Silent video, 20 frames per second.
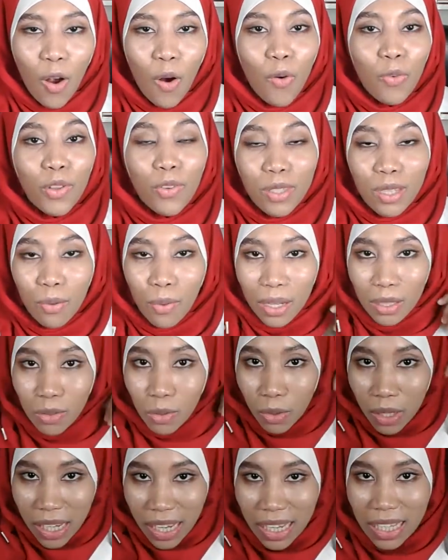وفي نفس الوقت
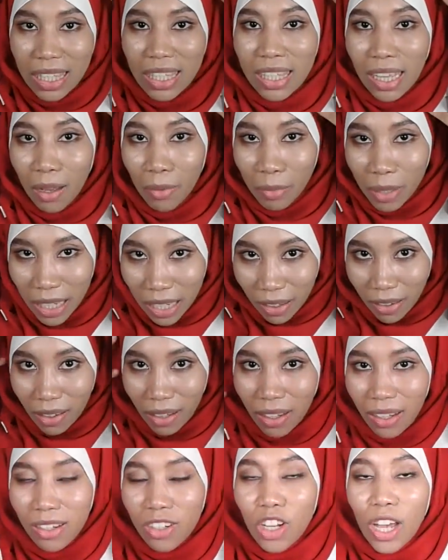تكوني كتستعملي
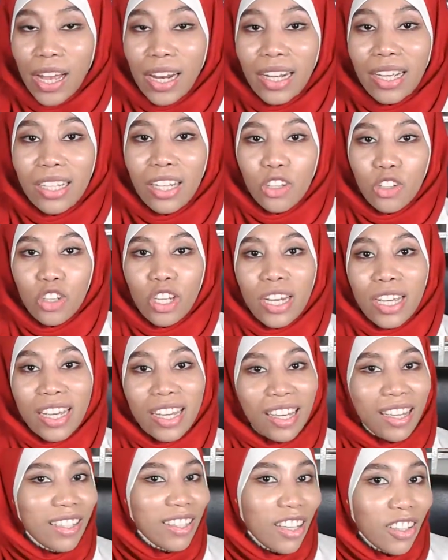لشعرك داكشي اللي
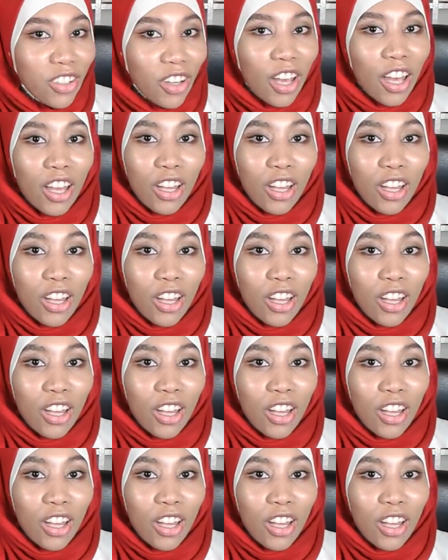كيحتاج